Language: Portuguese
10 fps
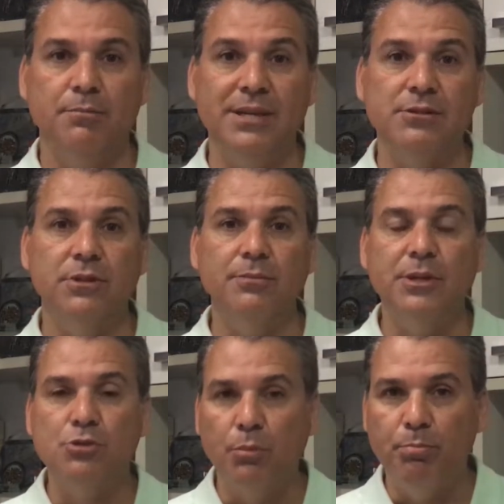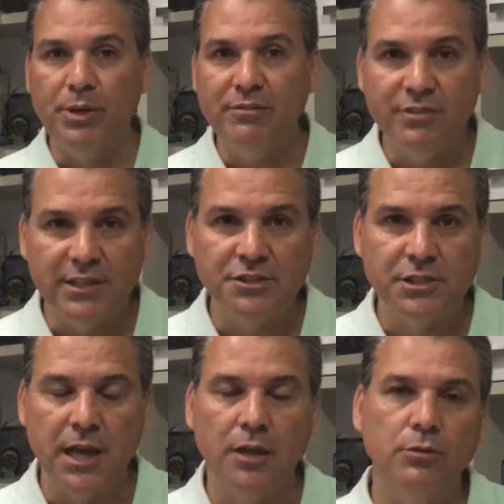Mas eu também sou
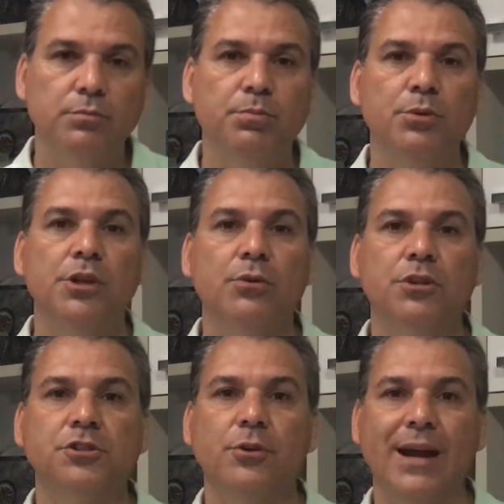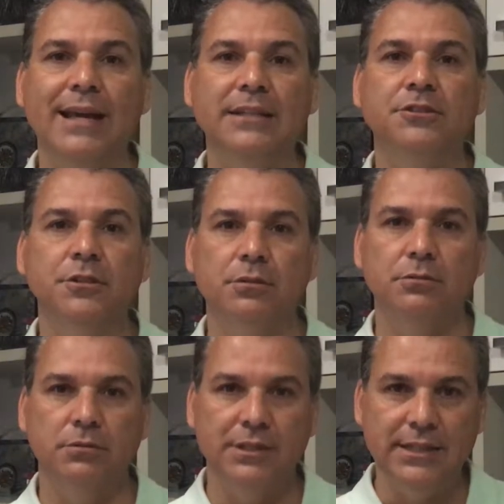privilegiado porque hoje eu acredito
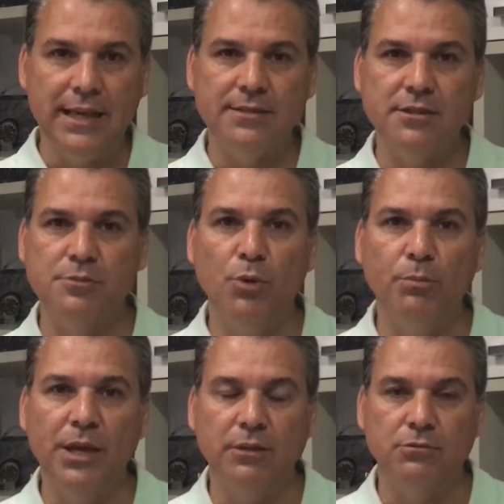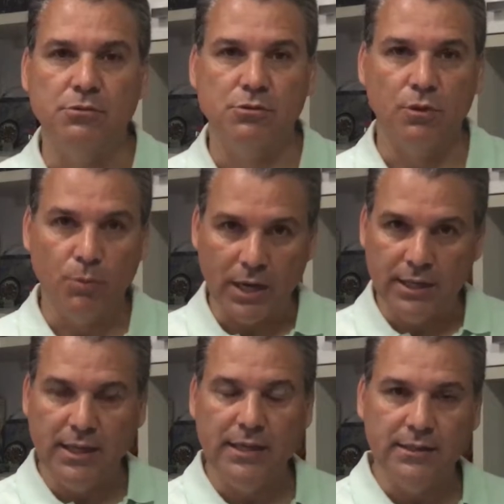que esses momentos, como
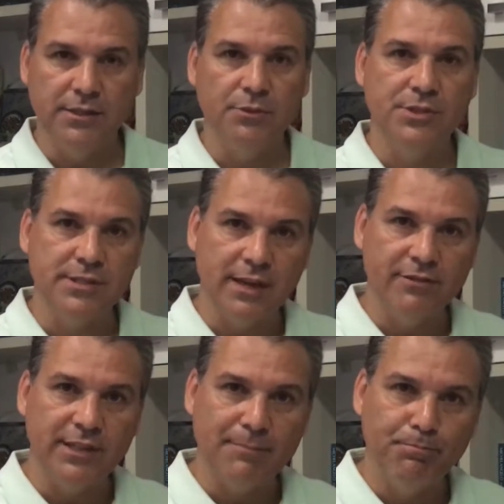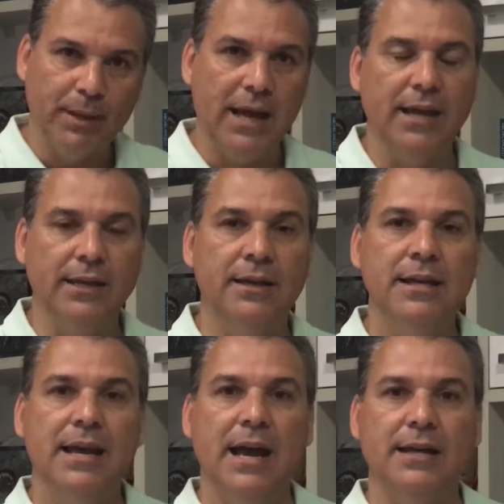aquele que eu estava na praia
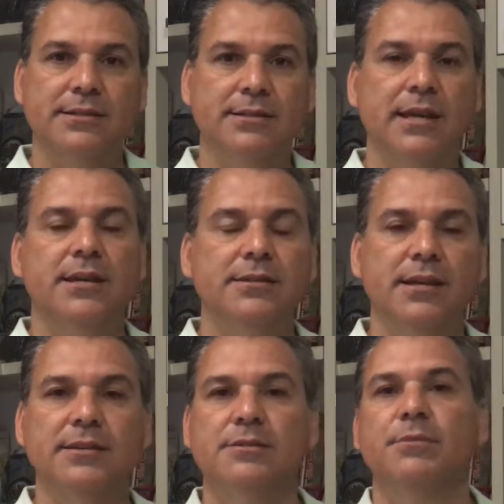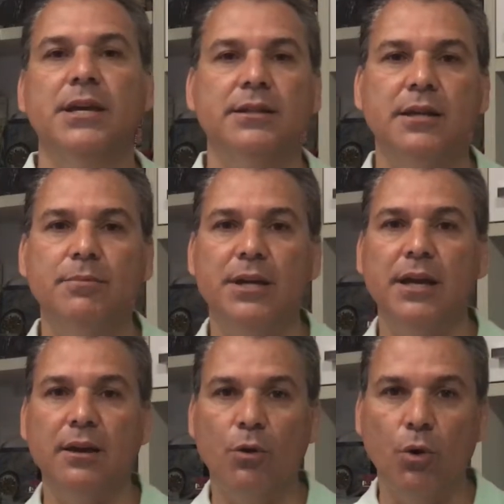às seis, seis e meia da
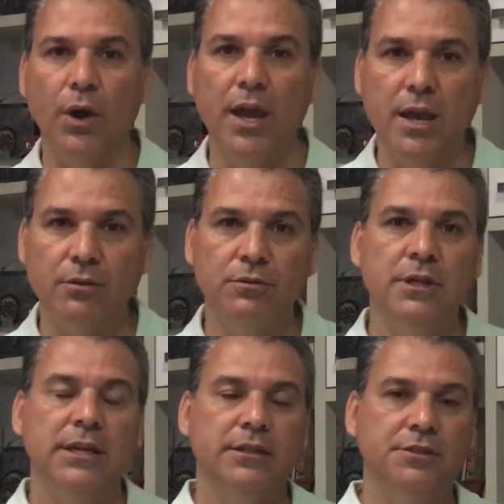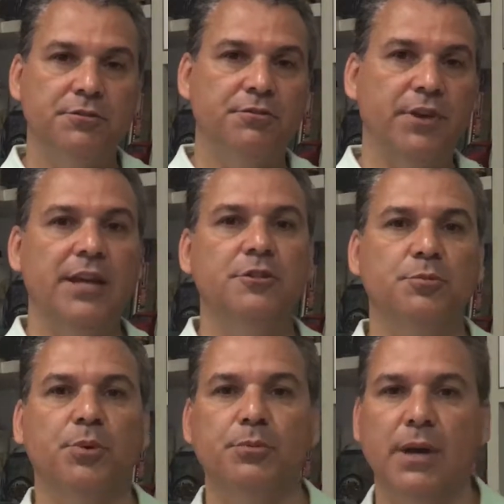manhã, correndo de
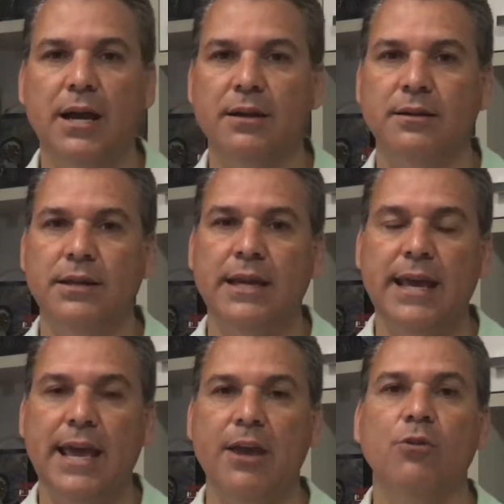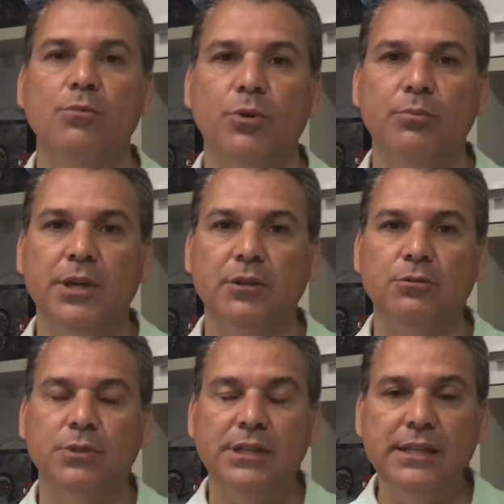frente para o mar, é um
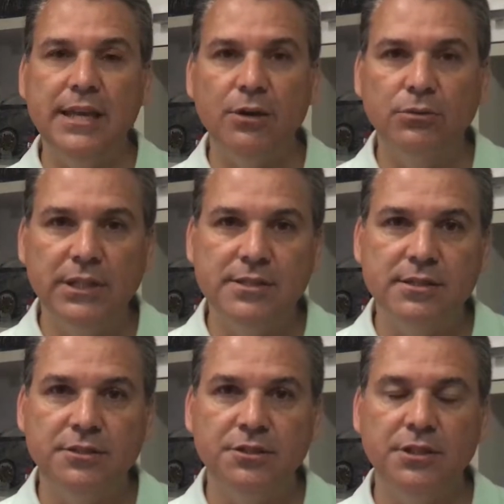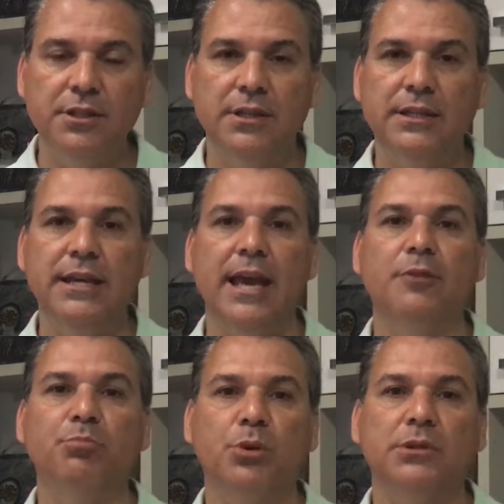momento que eu decidi que é
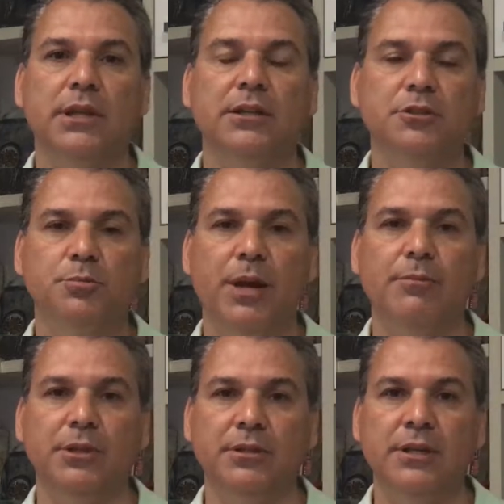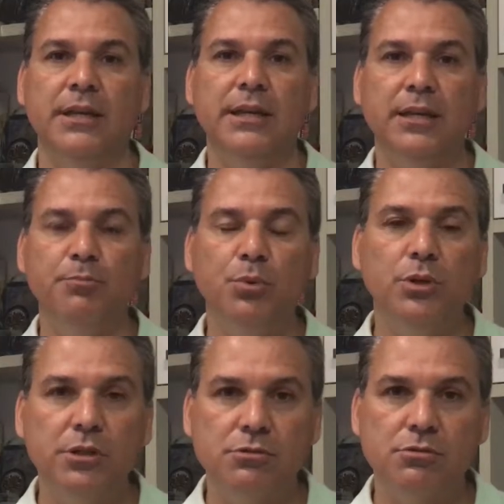importante para mim. E
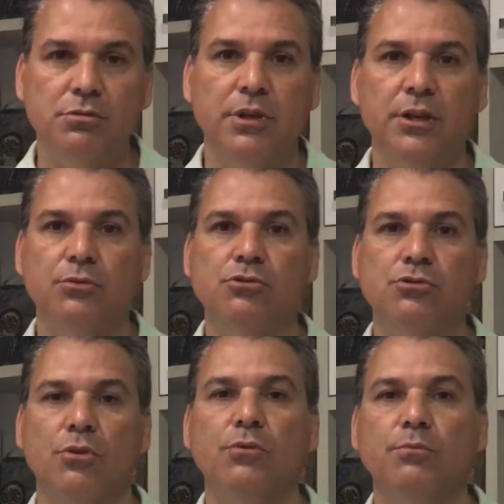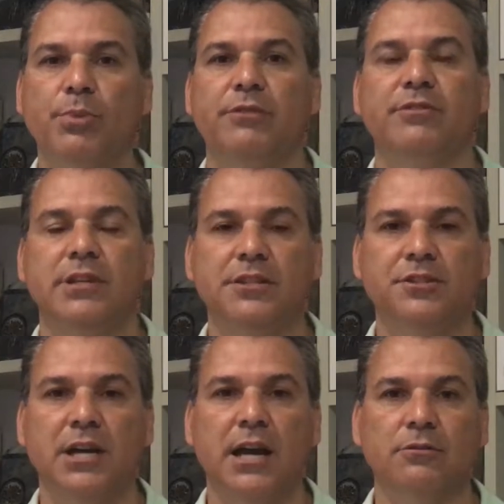por isso eu sou um
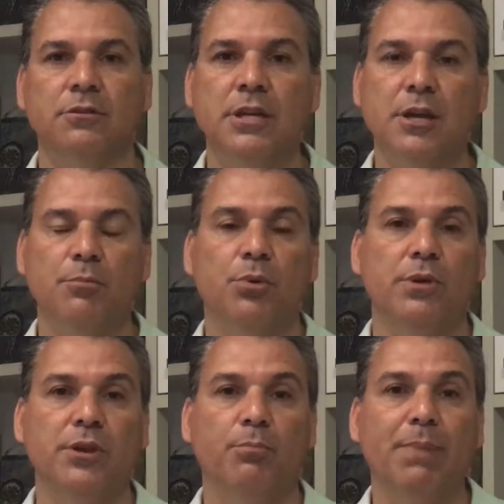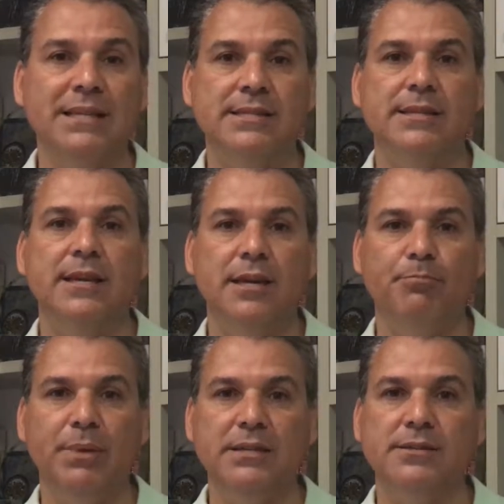privilegiado, porque eu passei a
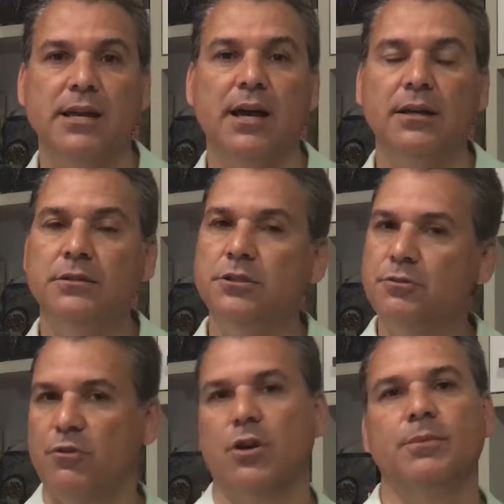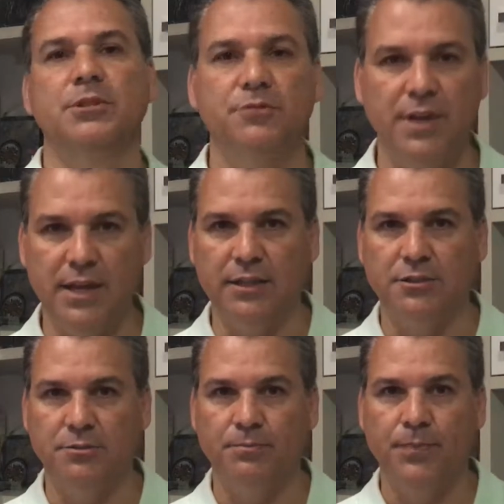pensar de forma
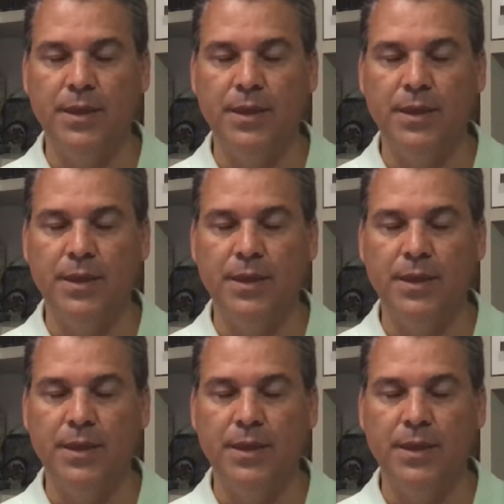diferente.